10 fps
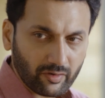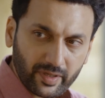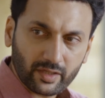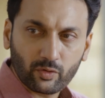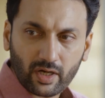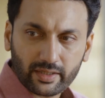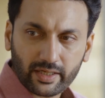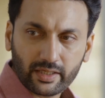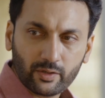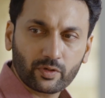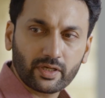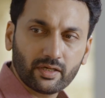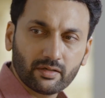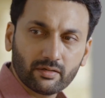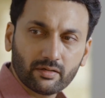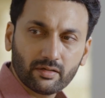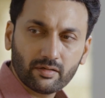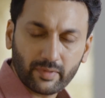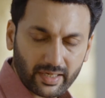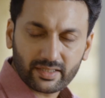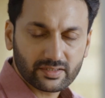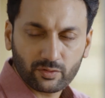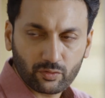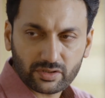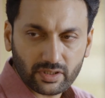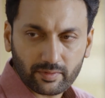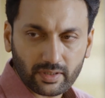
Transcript: हुए मेरी दुकान देख ली होगी मैंने किसी को कुछ नहीं